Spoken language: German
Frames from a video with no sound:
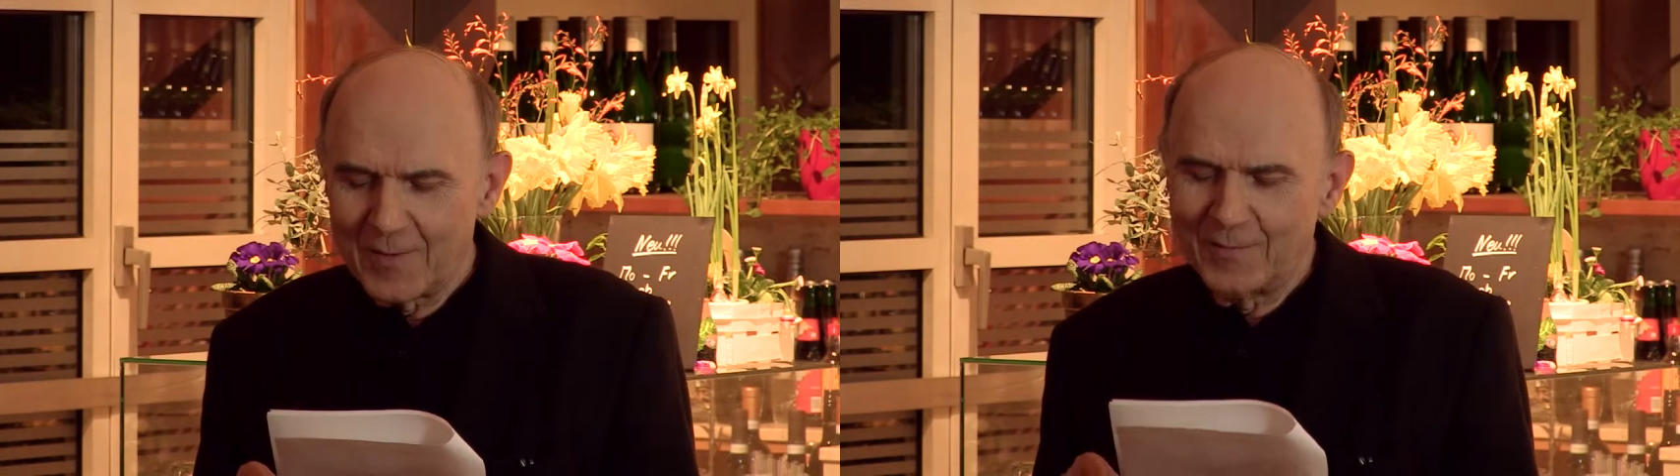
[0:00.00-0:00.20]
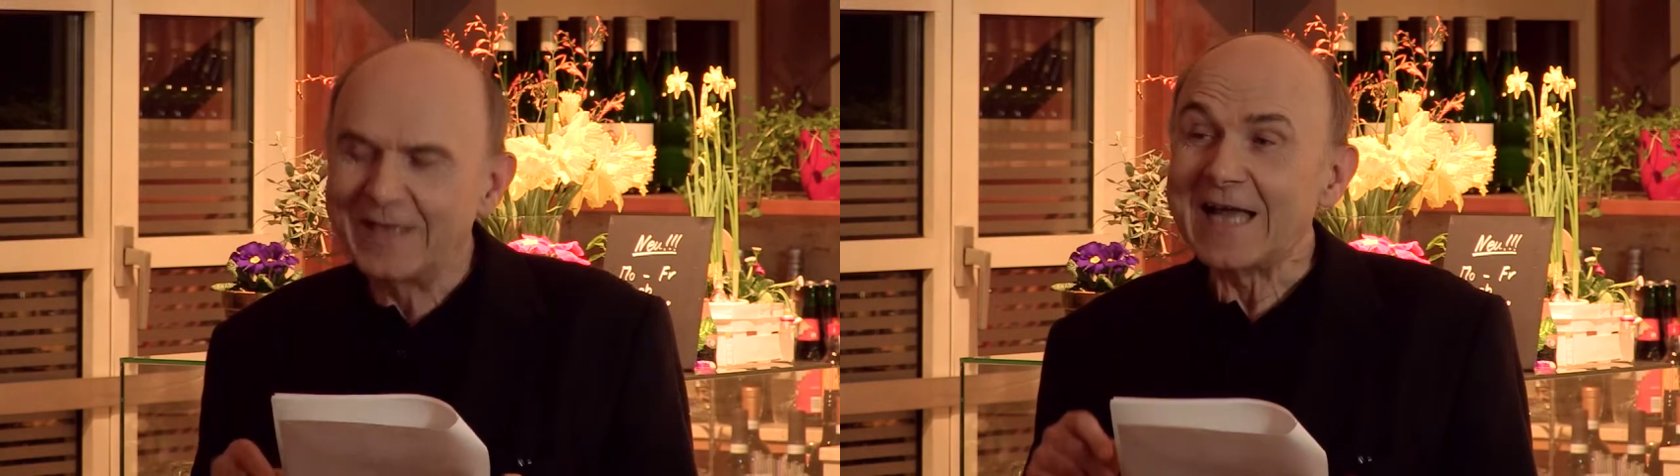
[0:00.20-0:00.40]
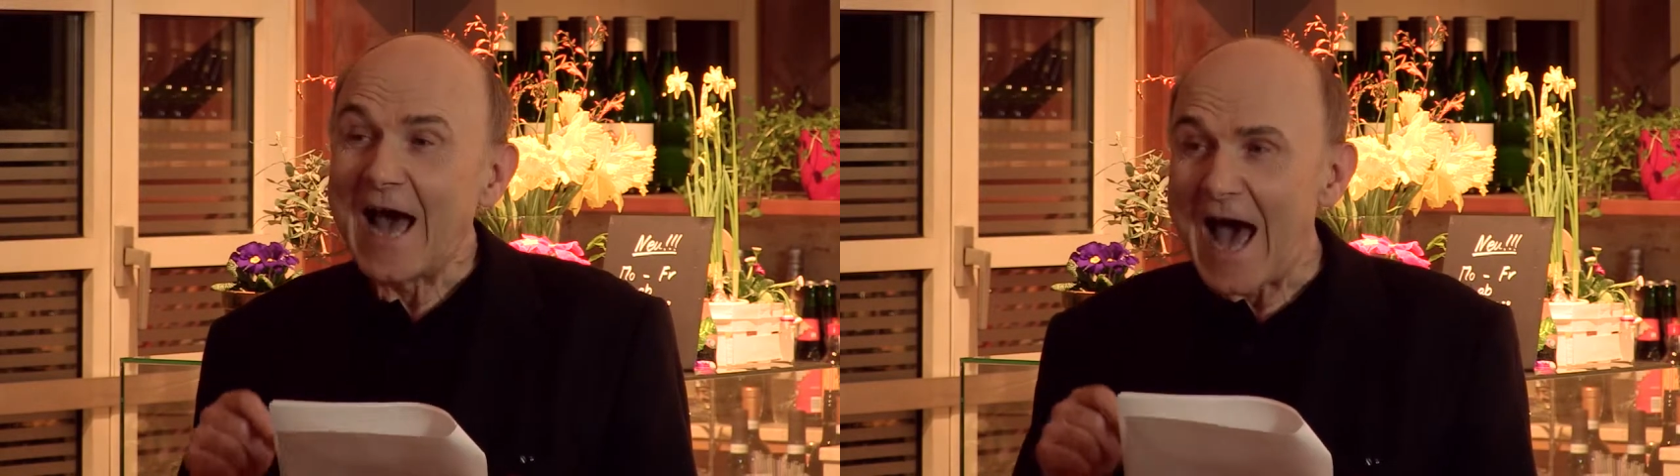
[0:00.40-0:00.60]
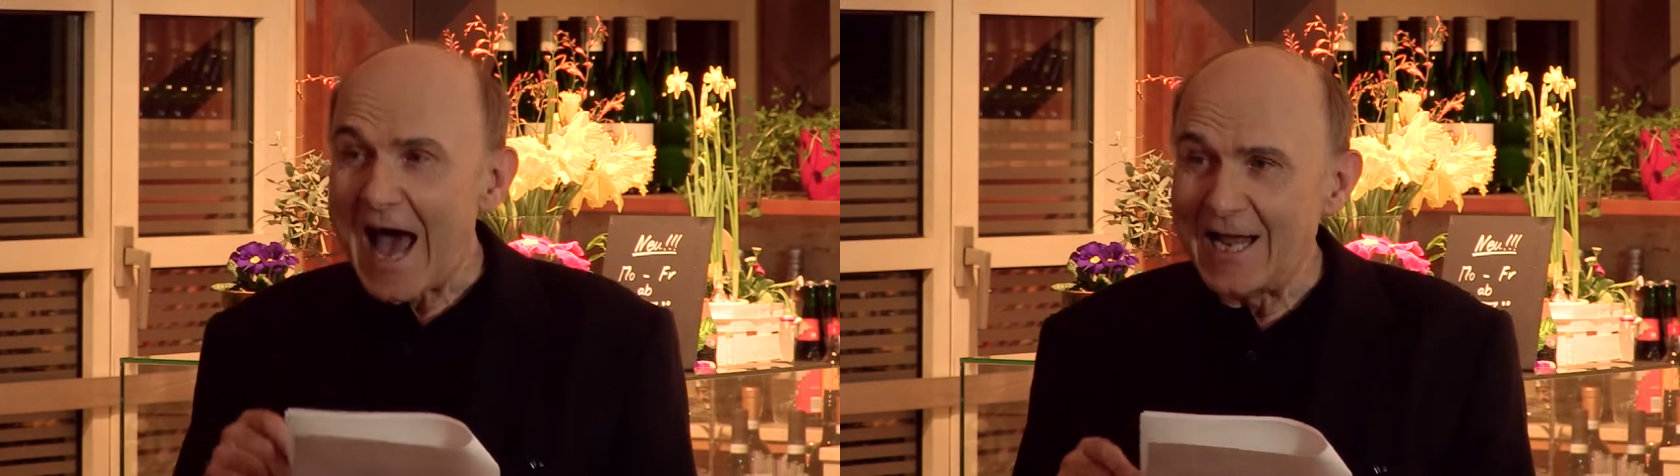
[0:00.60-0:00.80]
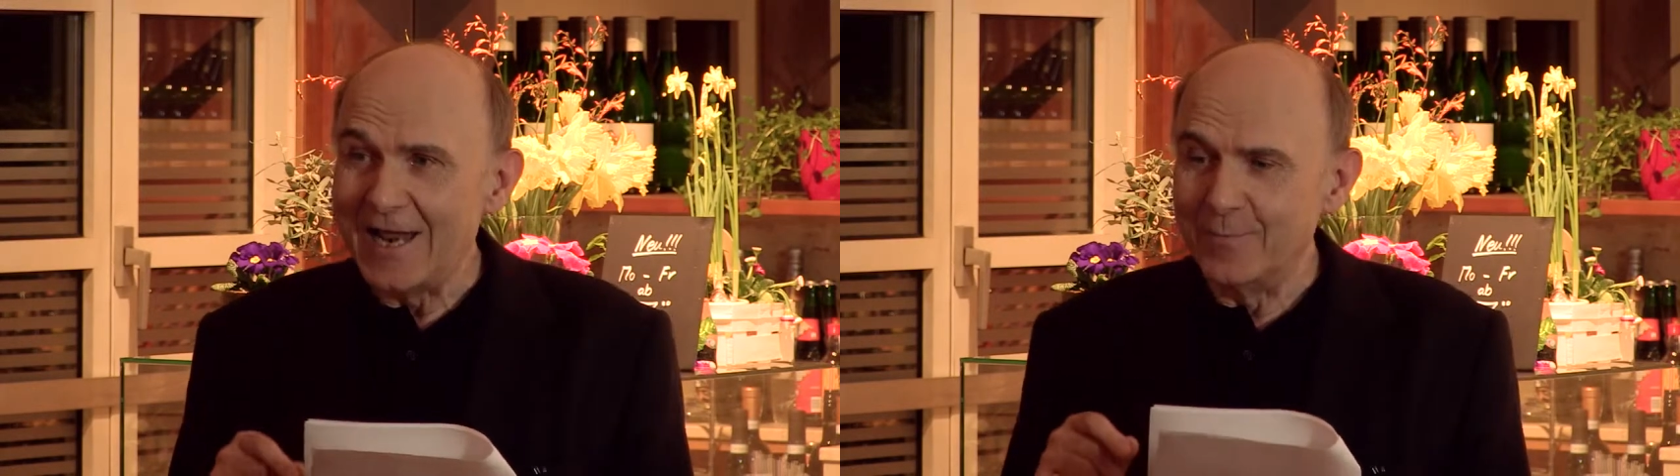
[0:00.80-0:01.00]
mit
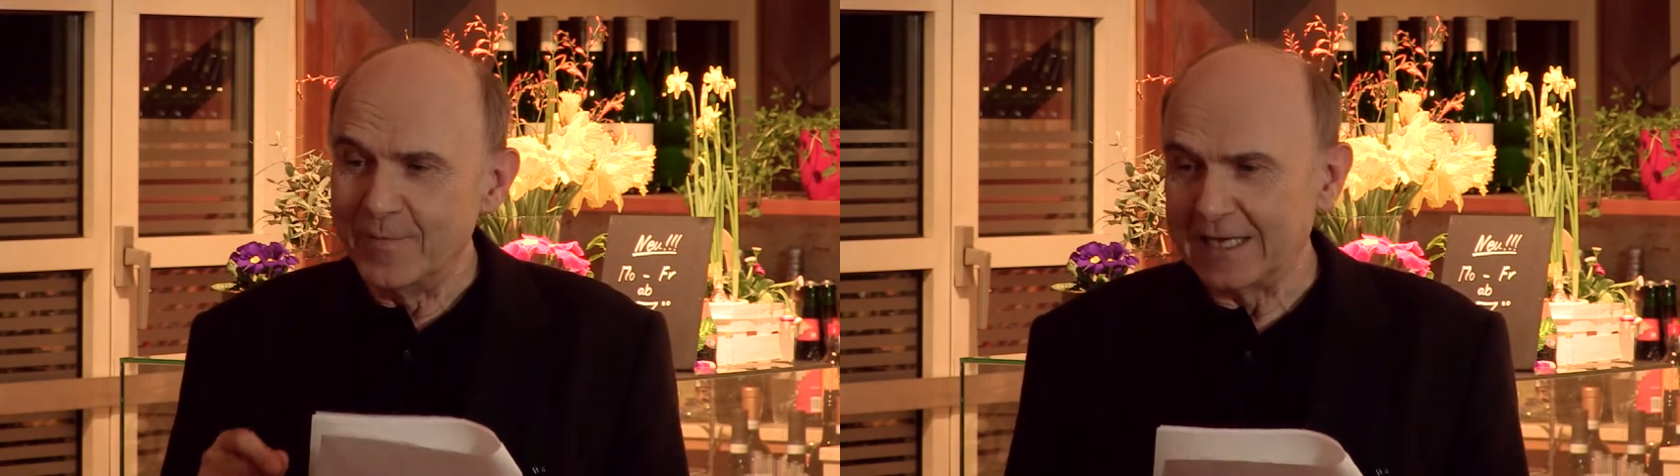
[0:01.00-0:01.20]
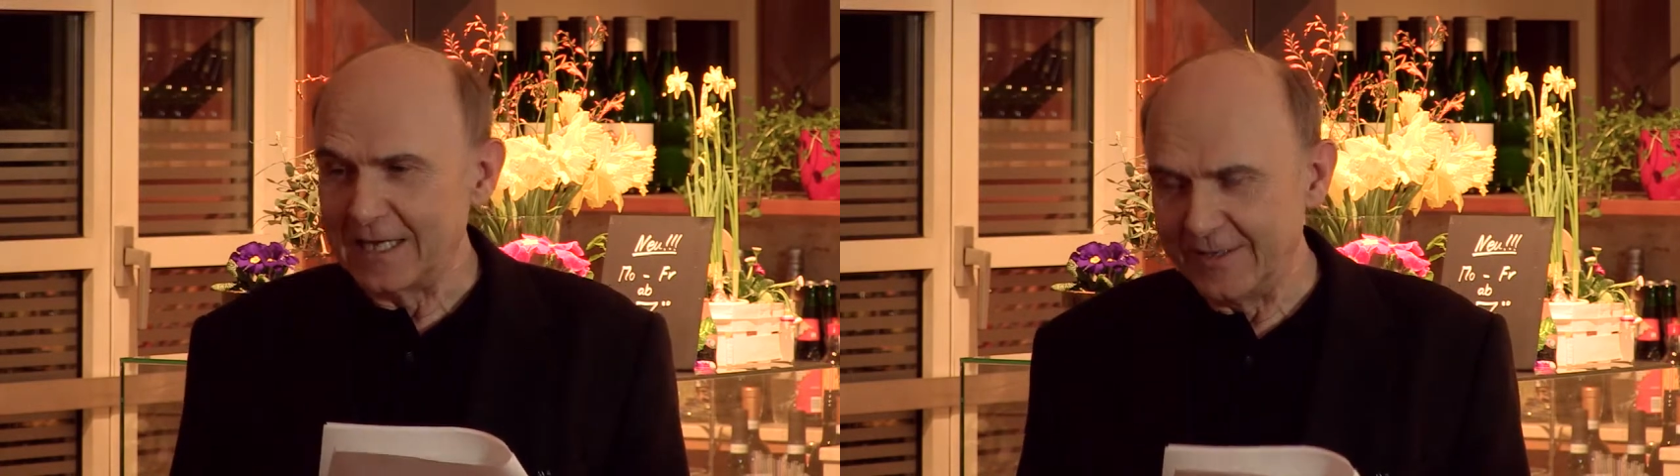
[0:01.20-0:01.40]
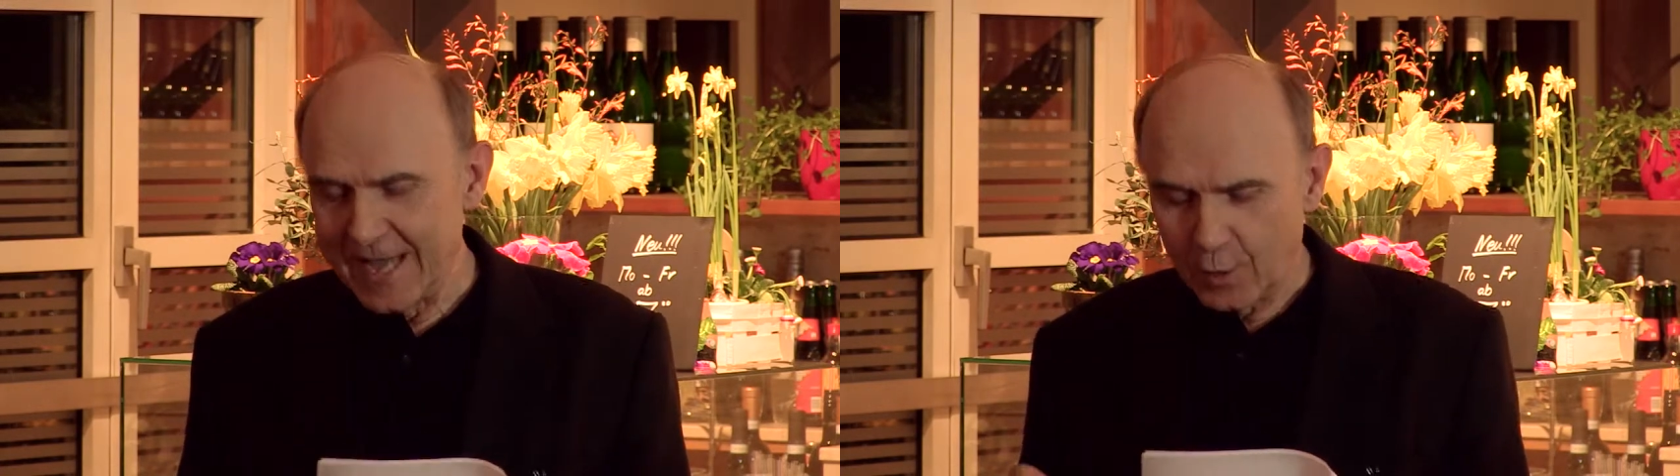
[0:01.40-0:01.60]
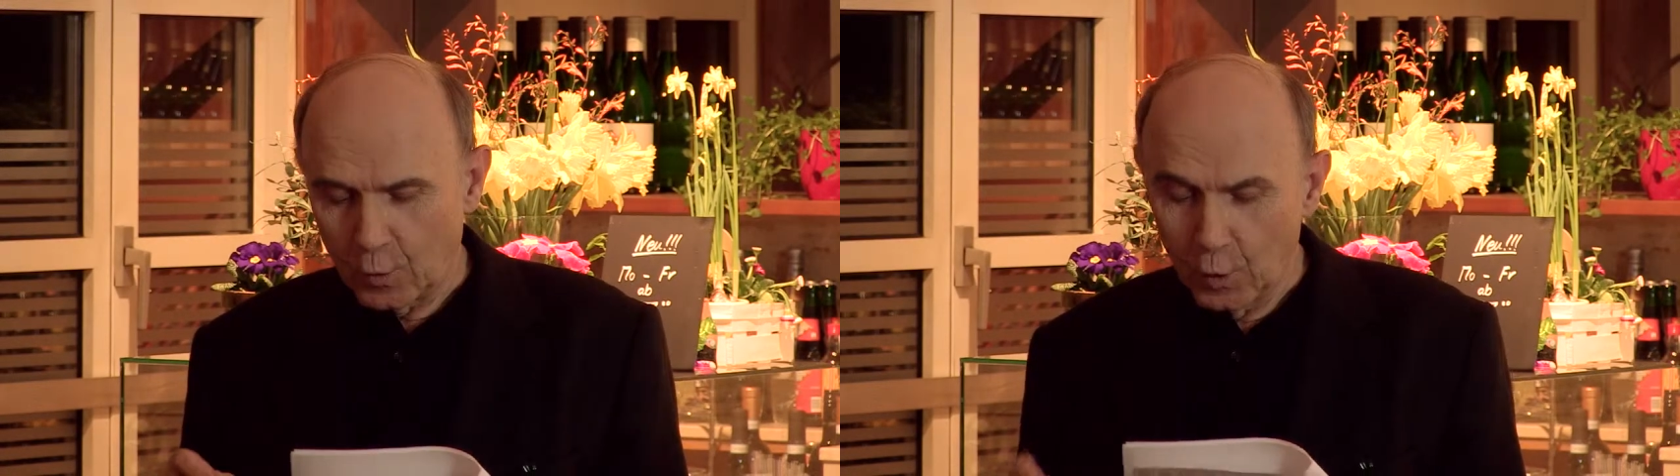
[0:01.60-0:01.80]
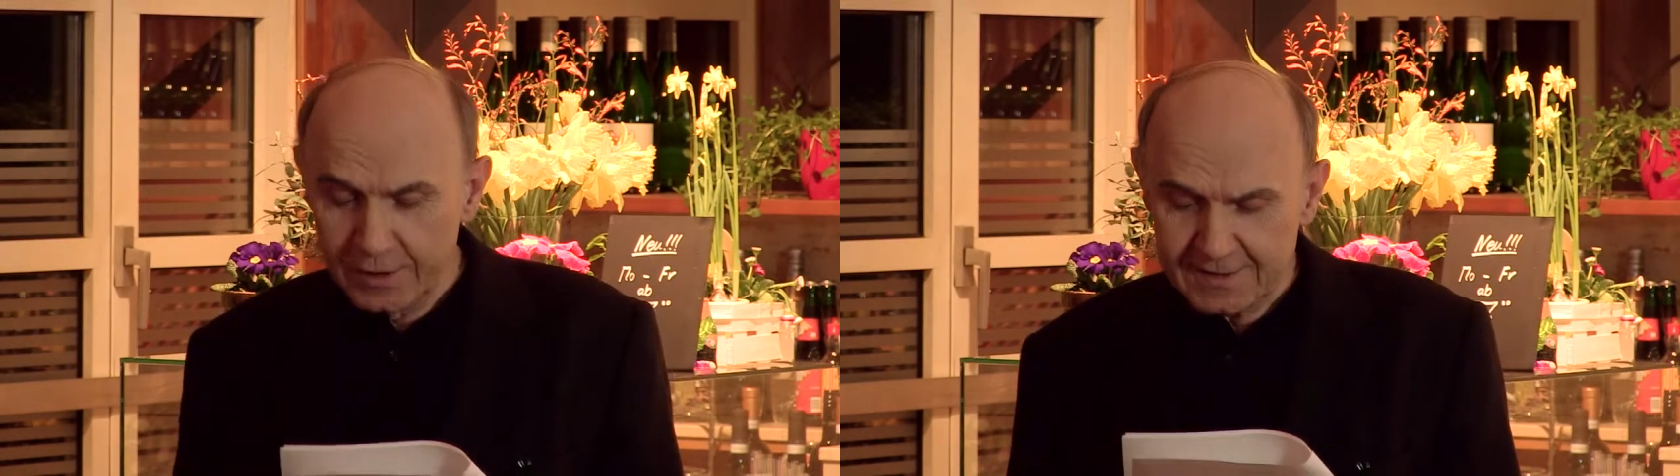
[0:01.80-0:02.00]
allen Mitteln der
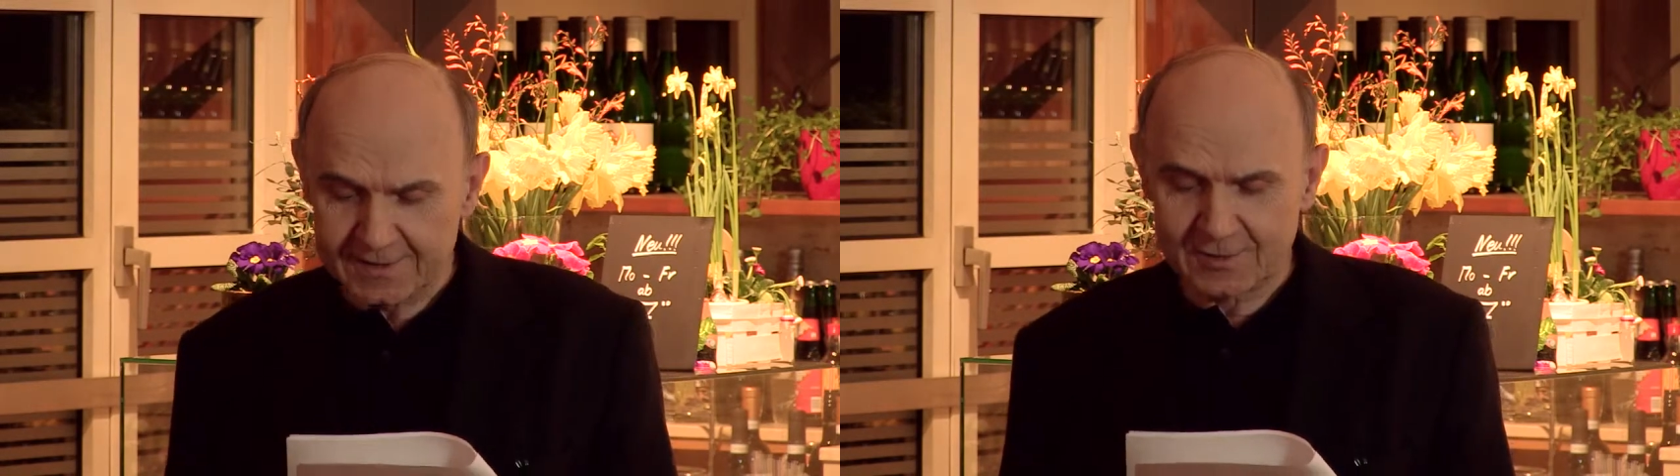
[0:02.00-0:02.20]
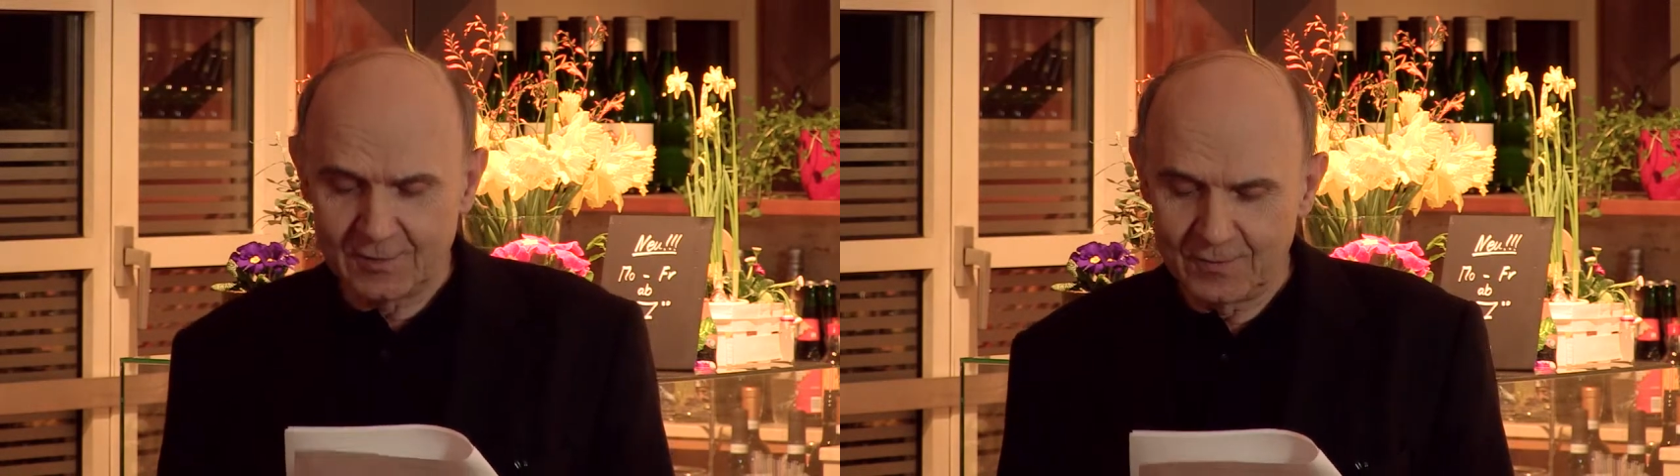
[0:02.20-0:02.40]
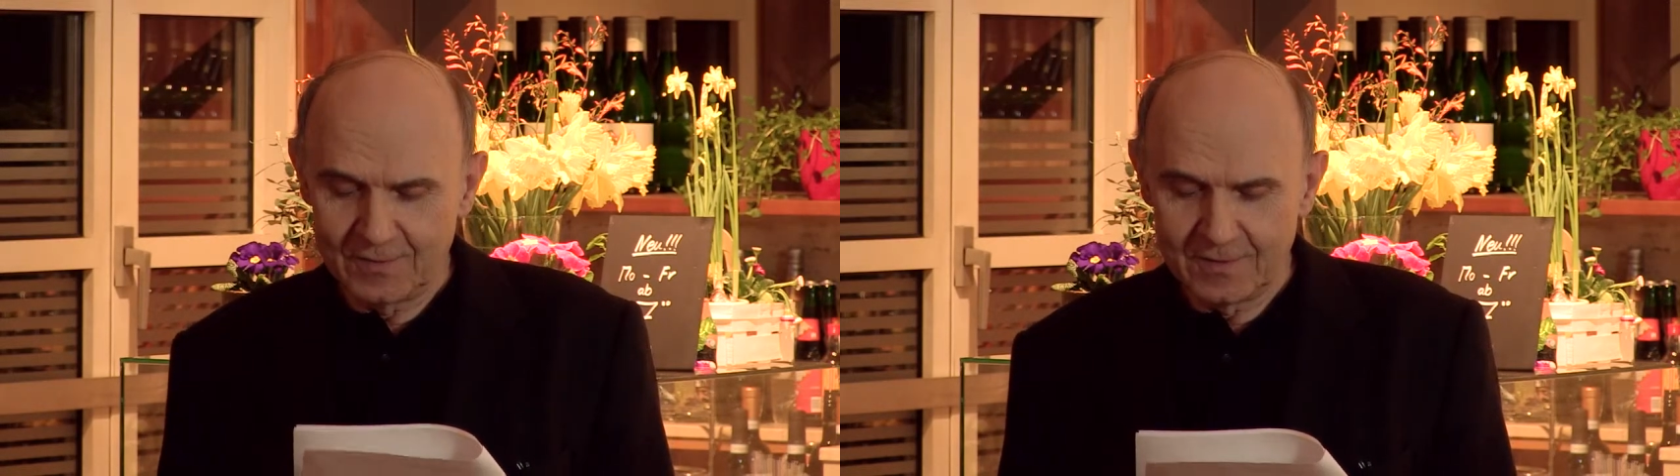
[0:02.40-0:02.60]
Kunst,